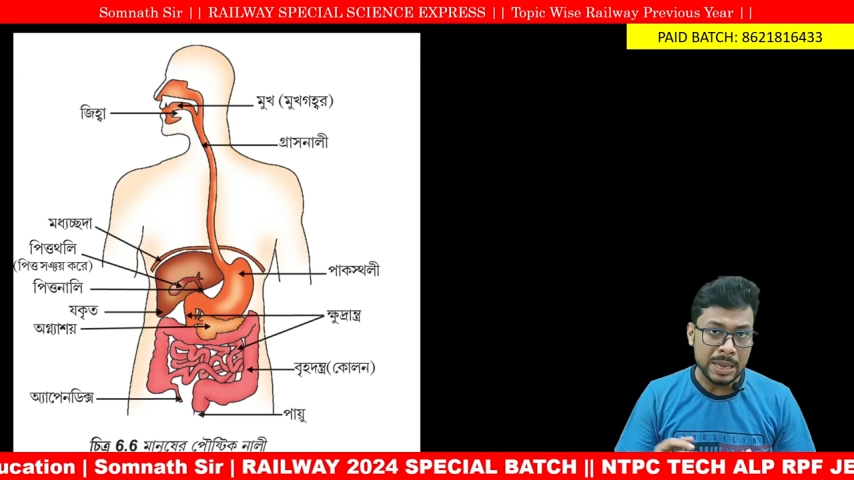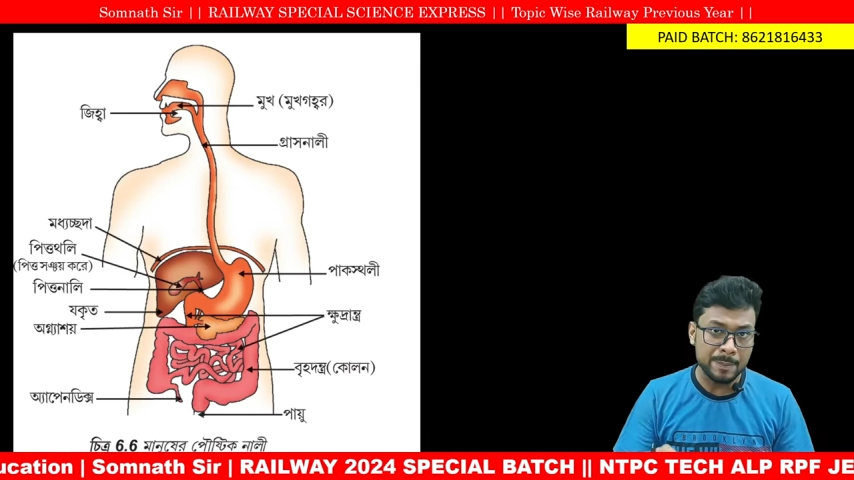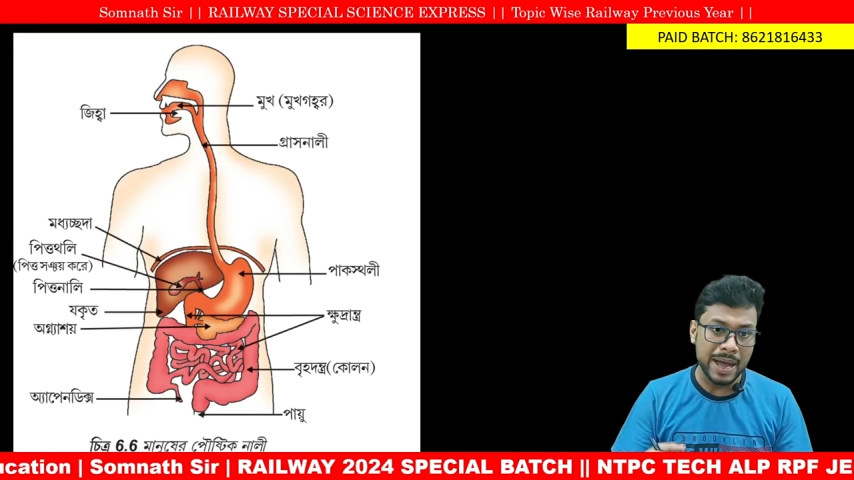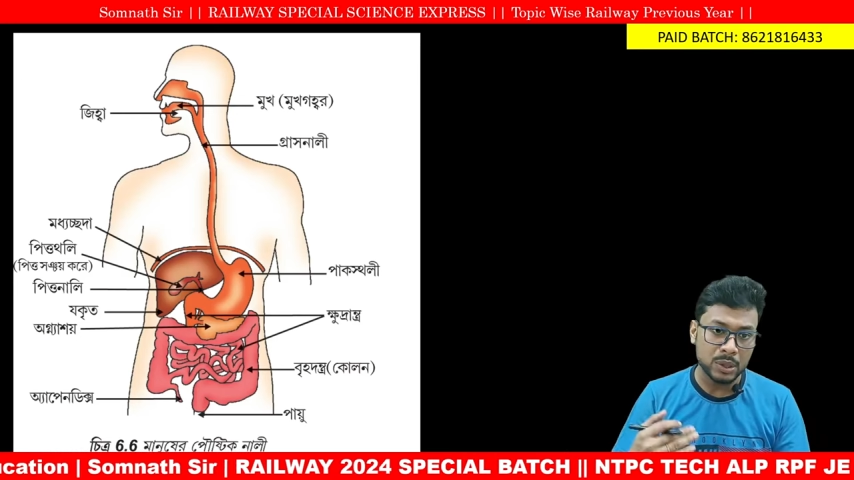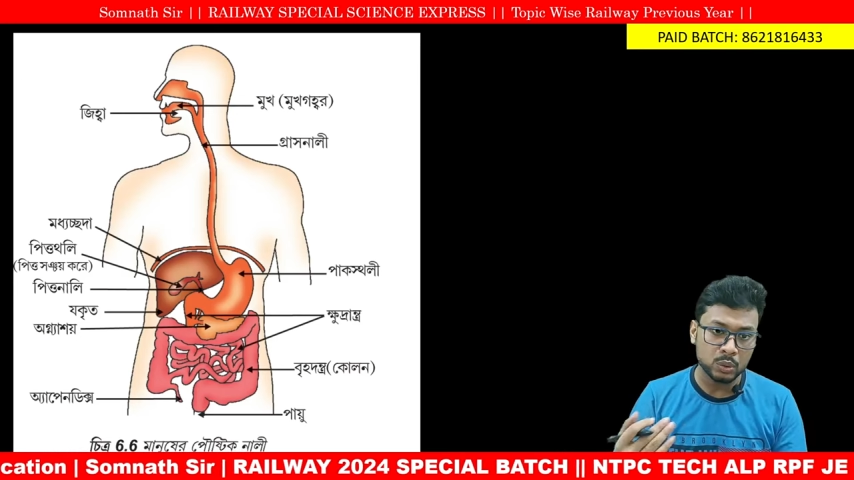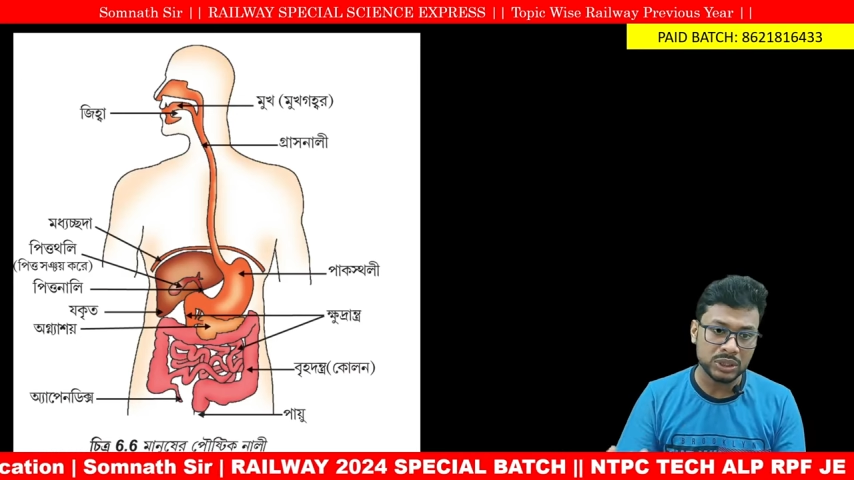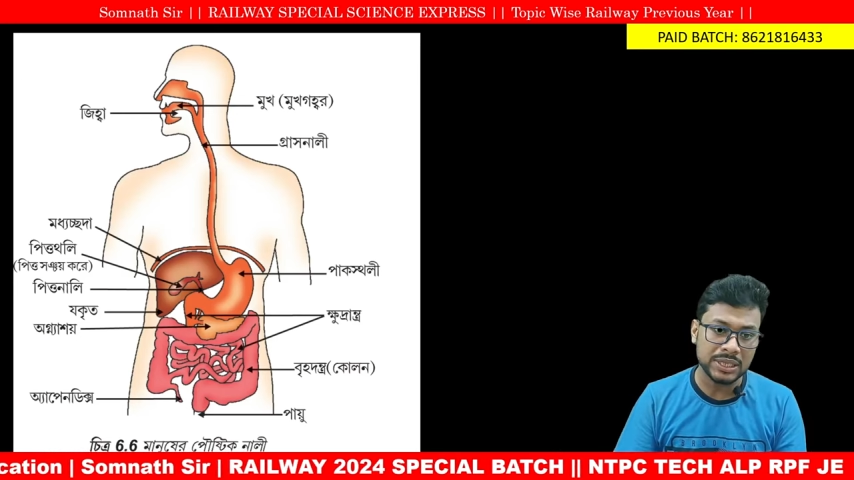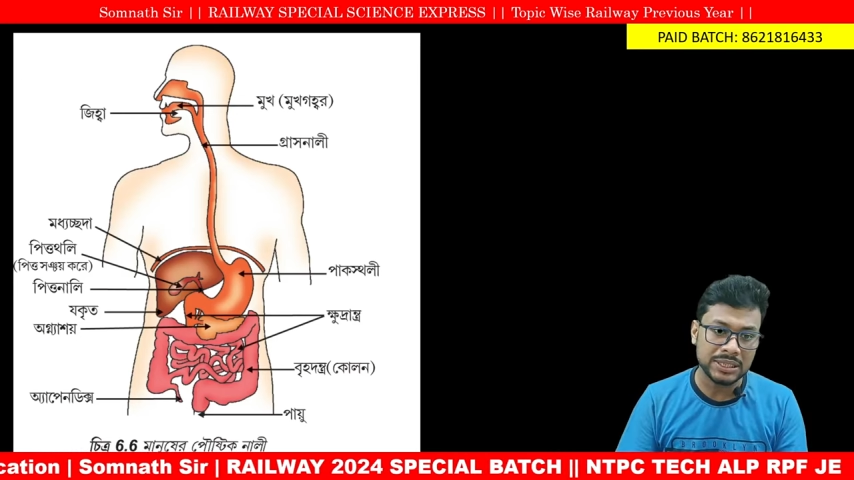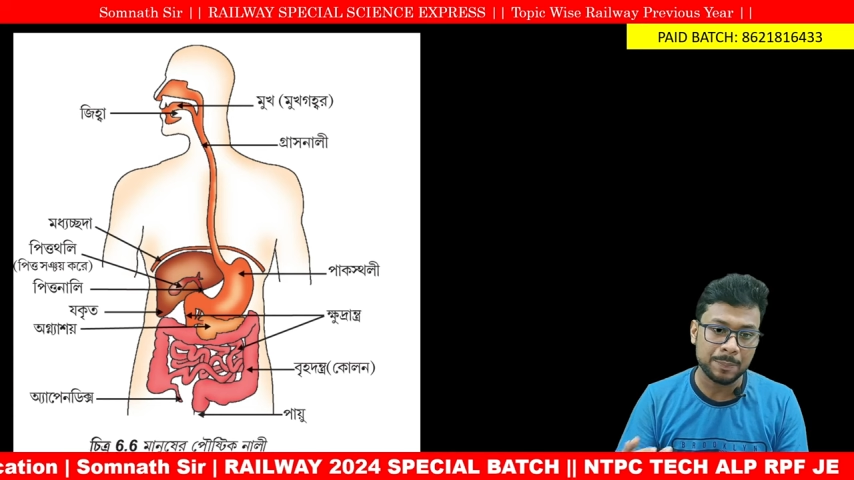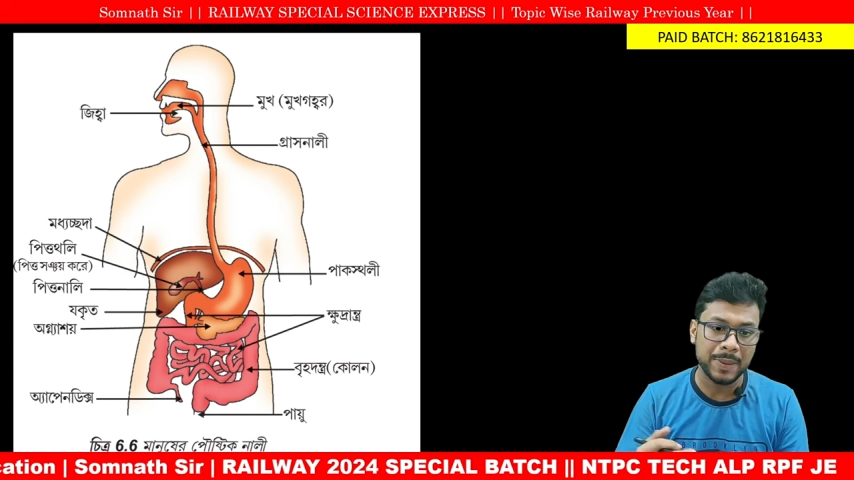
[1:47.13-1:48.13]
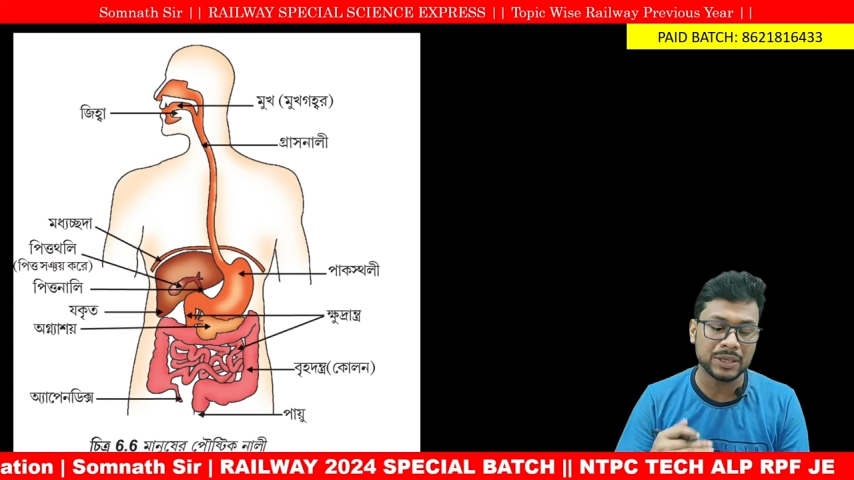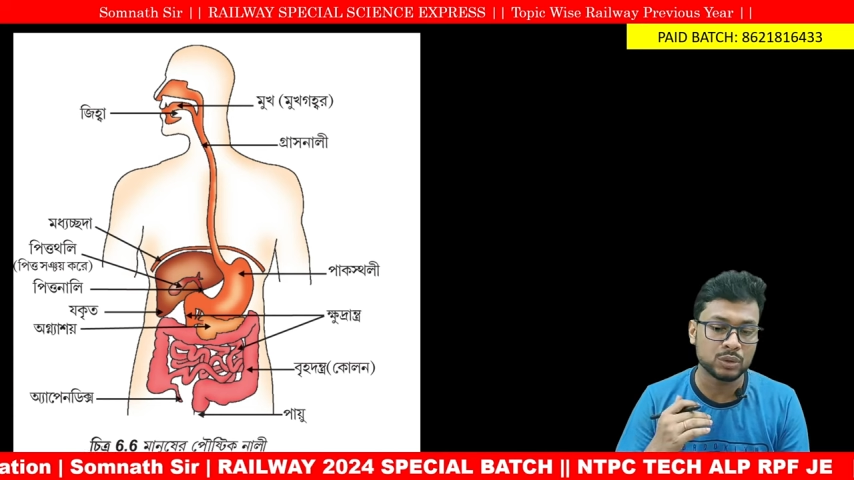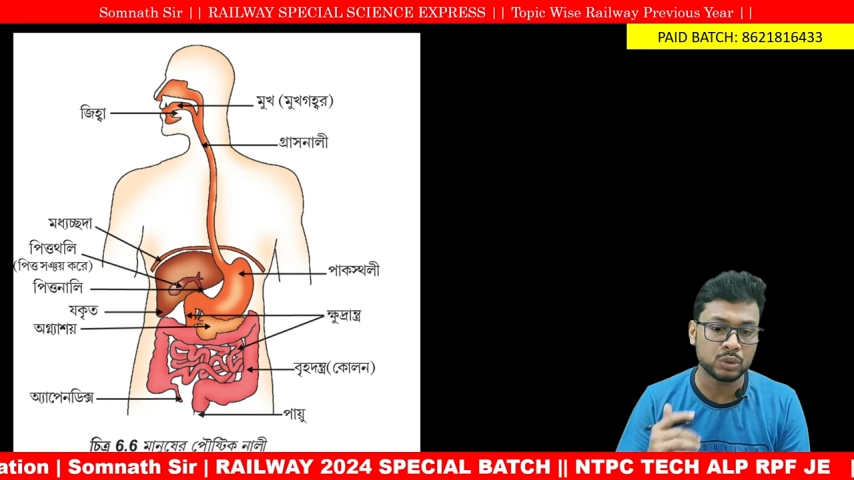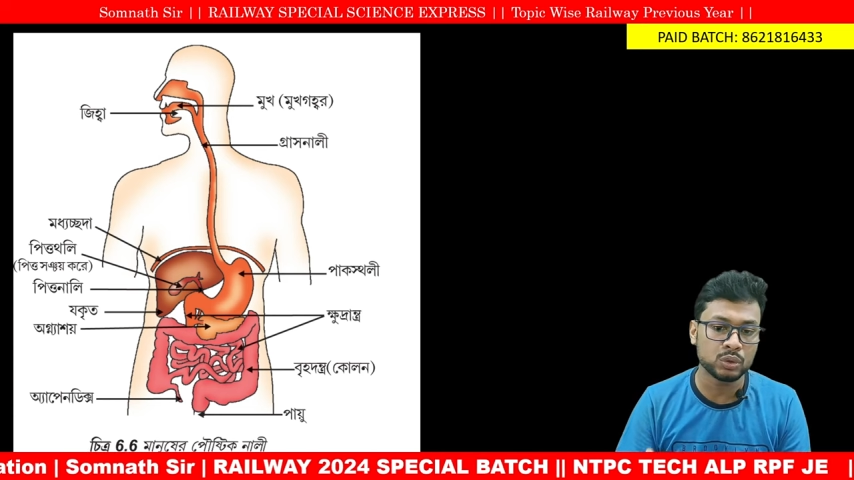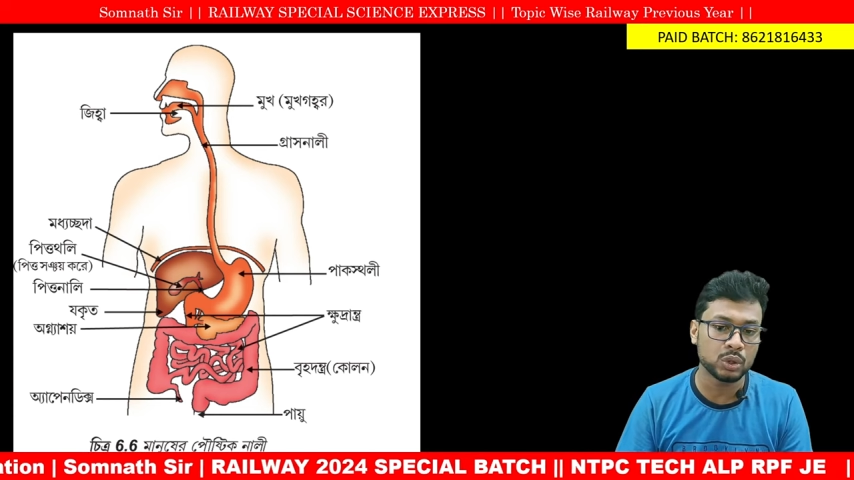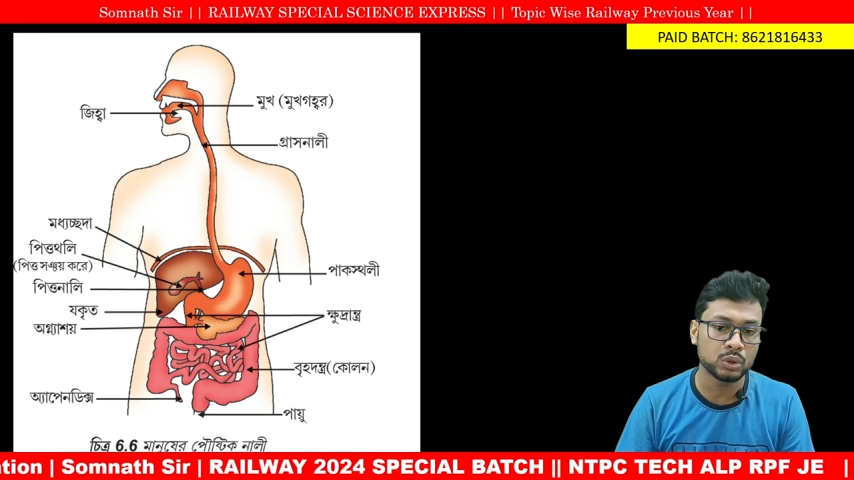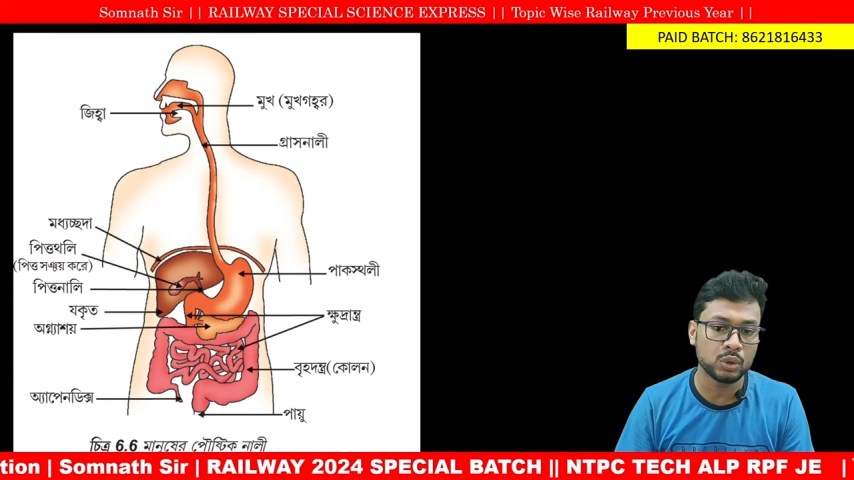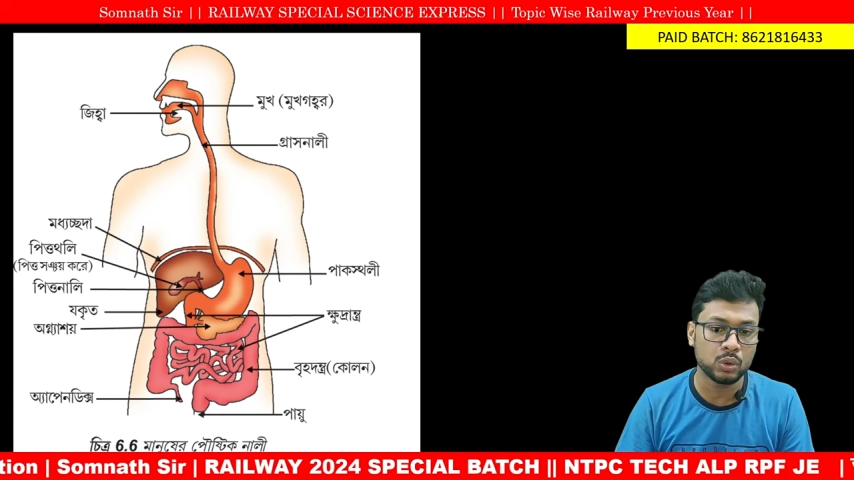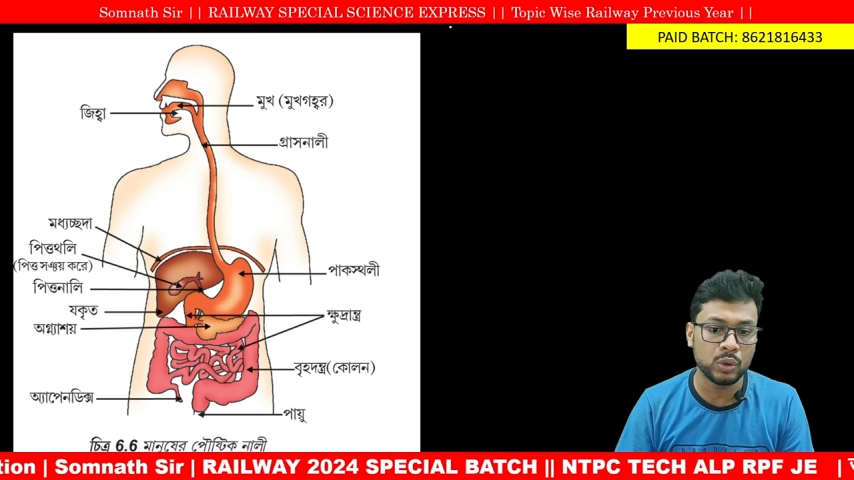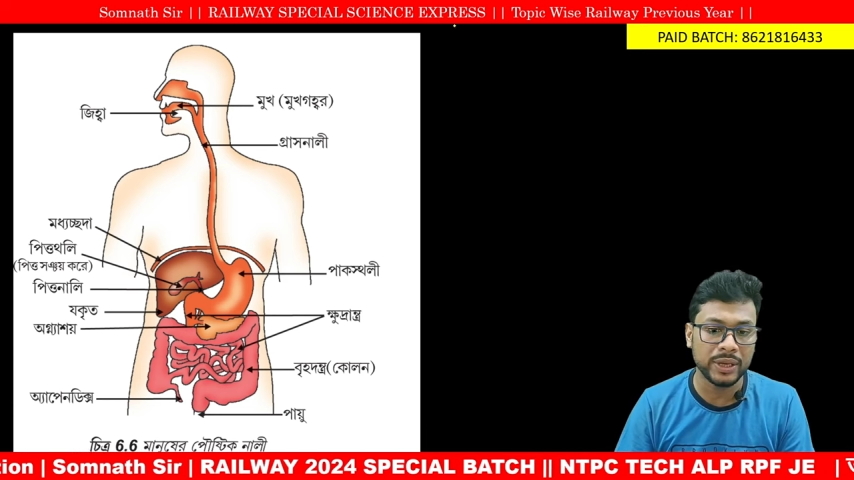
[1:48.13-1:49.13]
এই মানুষের যে পাচনতন্ত্র